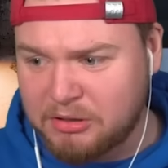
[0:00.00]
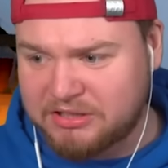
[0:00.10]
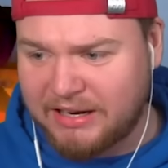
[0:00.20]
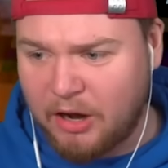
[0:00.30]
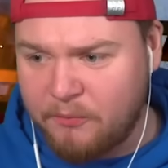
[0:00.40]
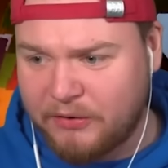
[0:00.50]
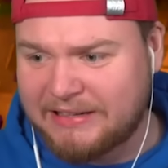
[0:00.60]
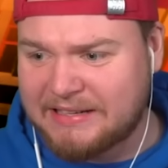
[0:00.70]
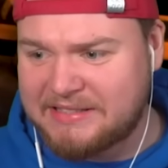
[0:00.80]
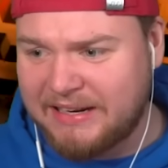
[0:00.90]
musste dann glauben,
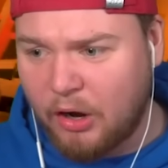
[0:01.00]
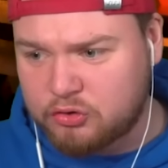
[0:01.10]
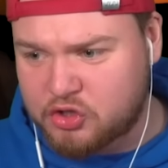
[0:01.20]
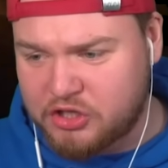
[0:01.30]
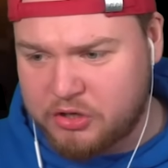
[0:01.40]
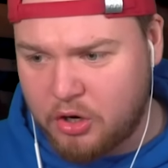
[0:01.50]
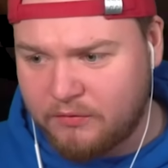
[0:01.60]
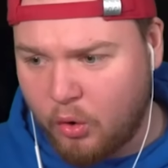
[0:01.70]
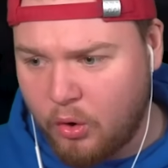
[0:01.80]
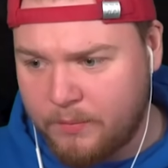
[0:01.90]
vielleicht hat sie den Autoschlüssel irgendwo.